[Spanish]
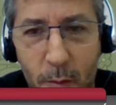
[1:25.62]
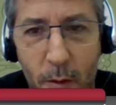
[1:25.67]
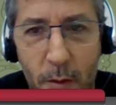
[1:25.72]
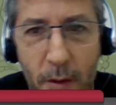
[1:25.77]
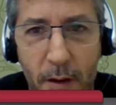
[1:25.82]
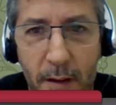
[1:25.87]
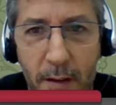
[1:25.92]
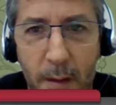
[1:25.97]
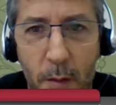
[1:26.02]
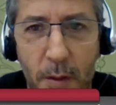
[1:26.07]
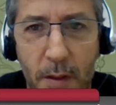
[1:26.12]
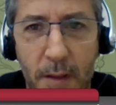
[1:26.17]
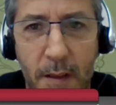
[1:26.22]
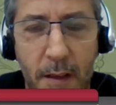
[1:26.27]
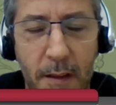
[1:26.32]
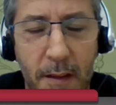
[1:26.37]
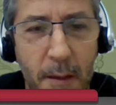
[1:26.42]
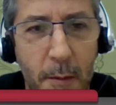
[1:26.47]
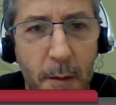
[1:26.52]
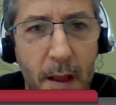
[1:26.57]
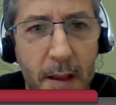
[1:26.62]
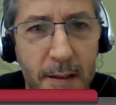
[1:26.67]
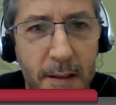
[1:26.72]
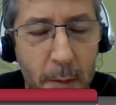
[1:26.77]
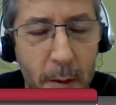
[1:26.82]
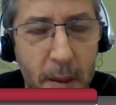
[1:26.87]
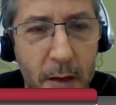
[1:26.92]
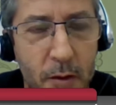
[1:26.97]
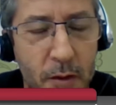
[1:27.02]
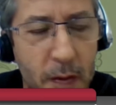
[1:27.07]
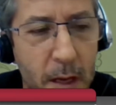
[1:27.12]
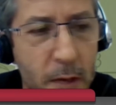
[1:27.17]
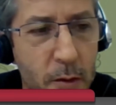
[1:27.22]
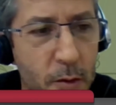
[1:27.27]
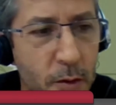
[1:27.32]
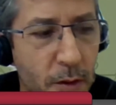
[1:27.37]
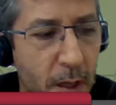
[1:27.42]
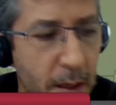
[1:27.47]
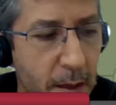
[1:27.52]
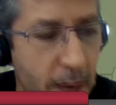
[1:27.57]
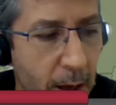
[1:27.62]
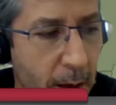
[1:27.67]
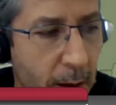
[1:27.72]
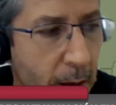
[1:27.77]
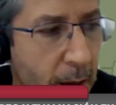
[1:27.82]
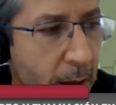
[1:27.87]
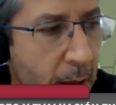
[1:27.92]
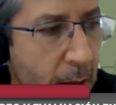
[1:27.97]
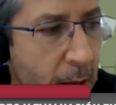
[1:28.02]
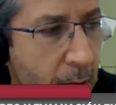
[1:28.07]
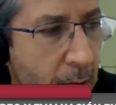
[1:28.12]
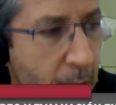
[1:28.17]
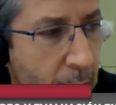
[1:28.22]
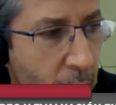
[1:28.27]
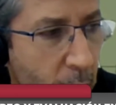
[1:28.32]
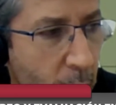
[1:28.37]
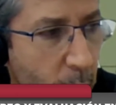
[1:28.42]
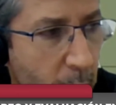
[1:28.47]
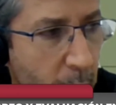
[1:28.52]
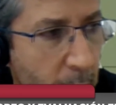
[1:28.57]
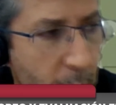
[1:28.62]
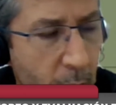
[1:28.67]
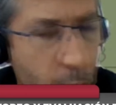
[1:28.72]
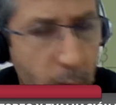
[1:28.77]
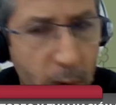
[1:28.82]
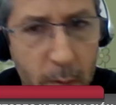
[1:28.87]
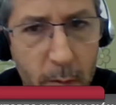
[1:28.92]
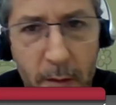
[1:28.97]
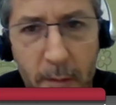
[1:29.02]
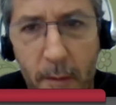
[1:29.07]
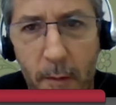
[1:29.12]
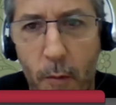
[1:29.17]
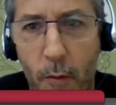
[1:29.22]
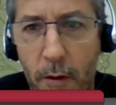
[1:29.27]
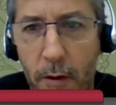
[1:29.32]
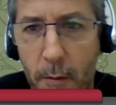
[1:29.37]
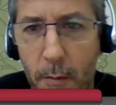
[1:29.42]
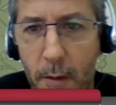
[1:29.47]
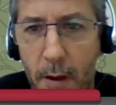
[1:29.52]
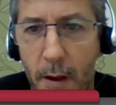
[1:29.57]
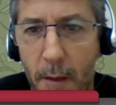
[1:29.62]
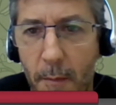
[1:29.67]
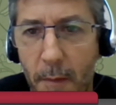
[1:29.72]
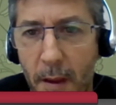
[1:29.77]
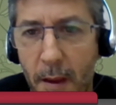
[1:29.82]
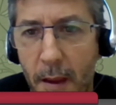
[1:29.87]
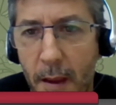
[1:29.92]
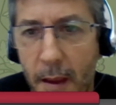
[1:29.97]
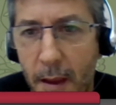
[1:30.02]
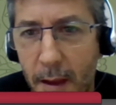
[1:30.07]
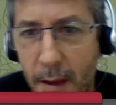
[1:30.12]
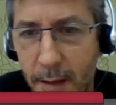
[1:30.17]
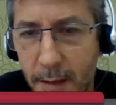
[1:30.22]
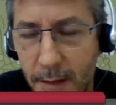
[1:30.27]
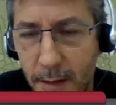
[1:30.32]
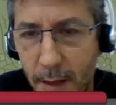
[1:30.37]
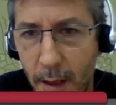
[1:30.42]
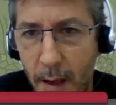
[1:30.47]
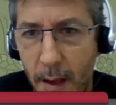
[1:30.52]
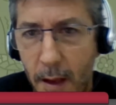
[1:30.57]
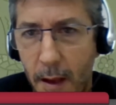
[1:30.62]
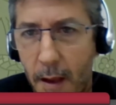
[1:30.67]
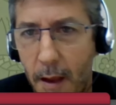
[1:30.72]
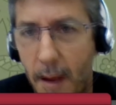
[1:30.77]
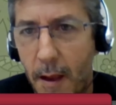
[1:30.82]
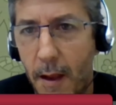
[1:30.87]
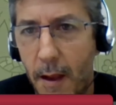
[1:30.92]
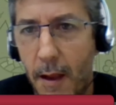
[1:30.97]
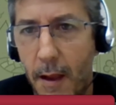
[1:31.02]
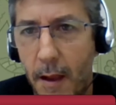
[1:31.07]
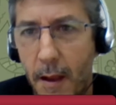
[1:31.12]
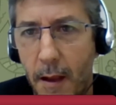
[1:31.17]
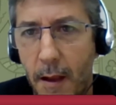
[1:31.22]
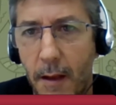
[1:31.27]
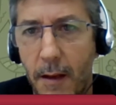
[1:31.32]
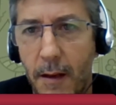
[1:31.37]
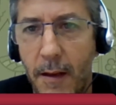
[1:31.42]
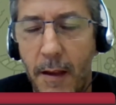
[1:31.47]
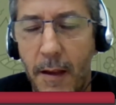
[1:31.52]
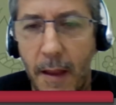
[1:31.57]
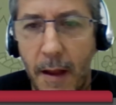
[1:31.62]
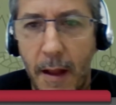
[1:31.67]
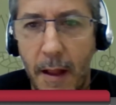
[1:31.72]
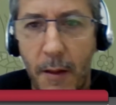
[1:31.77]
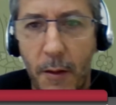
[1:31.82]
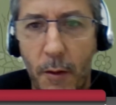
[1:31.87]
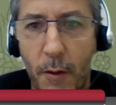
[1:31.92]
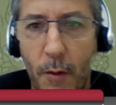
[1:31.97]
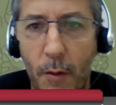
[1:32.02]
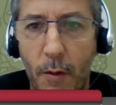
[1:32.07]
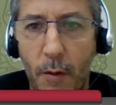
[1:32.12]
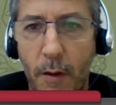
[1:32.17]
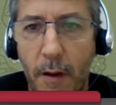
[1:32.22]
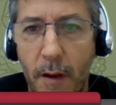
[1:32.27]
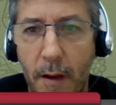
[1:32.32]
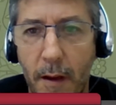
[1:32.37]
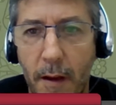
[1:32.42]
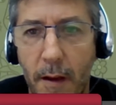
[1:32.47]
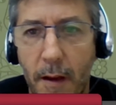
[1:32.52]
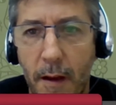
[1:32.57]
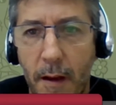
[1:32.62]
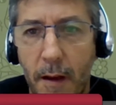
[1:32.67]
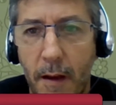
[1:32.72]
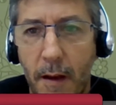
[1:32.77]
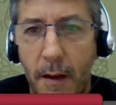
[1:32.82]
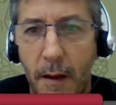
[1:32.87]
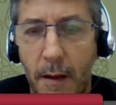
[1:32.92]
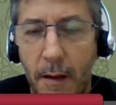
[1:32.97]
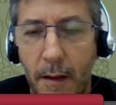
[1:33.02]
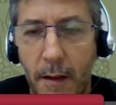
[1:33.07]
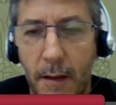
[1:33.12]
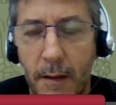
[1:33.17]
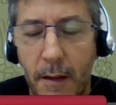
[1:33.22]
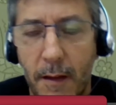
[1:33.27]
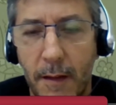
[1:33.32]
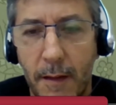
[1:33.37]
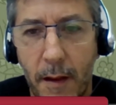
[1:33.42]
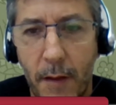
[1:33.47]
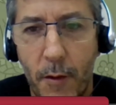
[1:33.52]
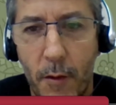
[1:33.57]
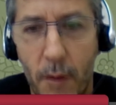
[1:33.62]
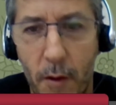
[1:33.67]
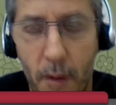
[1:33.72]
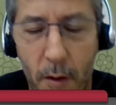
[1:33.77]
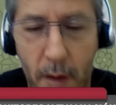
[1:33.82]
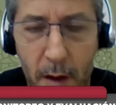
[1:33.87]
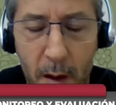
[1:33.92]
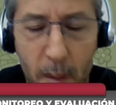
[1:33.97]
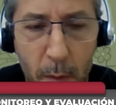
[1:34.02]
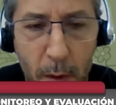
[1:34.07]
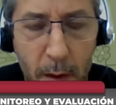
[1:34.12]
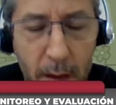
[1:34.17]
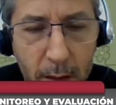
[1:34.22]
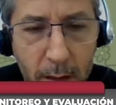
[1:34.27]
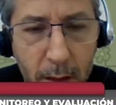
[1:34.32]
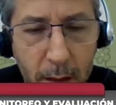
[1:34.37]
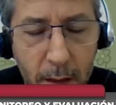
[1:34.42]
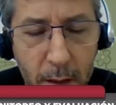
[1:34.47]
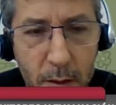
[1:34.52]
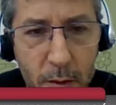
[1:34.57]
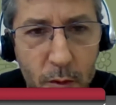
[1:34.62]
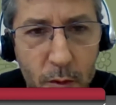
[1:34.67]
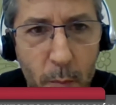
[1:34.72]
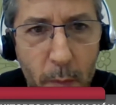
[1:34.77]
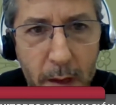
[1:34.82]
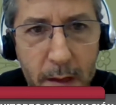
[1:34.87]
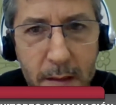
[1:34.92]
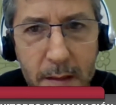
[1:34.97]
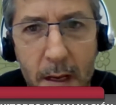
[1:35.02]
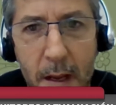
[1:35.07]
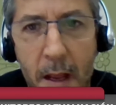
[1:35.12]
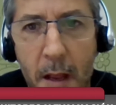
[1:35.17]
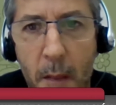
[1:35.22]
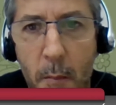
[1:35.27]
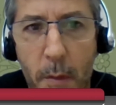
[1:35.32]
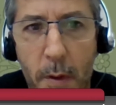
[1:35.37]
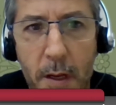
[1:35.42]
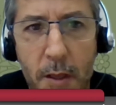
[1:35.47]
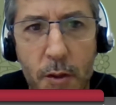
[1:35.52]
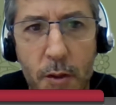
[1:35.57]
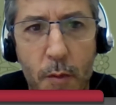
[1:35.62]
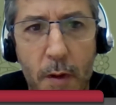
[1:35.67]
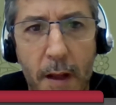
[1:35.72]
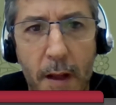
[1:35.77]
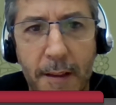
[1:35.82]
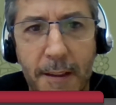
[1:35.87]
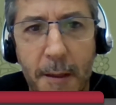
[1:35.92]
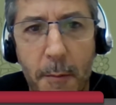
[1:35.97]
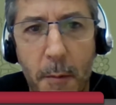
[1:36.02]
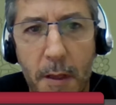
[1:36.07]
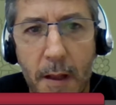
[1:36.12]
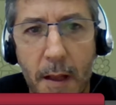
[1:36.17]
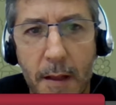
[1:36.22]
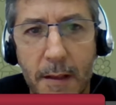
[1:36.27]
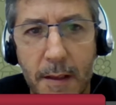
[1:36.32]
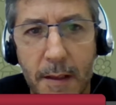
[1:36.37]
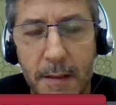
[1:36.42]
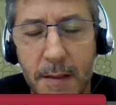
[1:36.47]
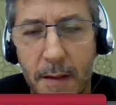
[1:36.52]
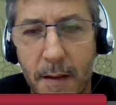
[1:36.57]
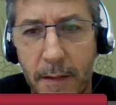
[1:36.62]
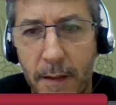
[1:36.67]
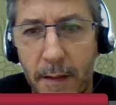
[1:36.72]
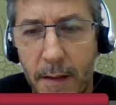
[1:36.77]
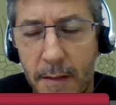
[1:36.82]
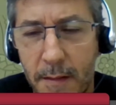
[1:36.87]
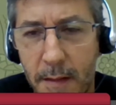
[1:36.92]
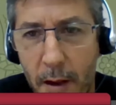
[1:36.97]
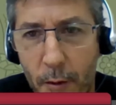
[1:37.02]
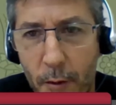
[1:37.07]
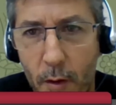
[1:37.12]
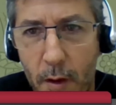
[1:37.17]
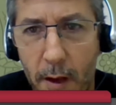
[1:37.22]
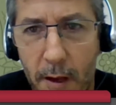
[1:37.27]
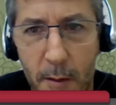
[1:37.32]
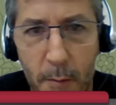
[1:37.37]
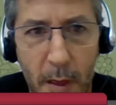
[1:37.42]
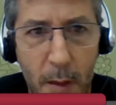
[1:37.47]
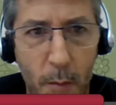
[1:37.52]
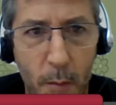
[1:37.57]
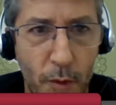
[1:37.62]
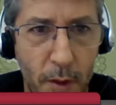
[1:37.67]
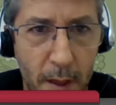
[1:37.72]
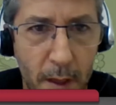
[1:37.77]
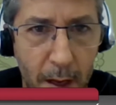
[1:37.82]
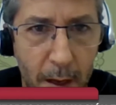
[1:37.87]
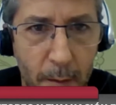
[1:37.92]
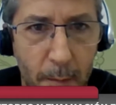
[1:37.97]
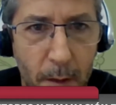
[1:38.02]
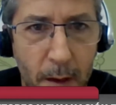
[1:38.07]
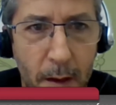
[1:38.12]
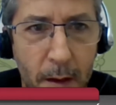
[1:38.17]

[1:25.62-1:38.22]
cuando realizamos esta actividad, hace varios años que ya WWF Bolivia está liderando el desarrollo de la hora del planeta aquí en nuestro país, pero es una actividad que se desarrolla a nivel mundial.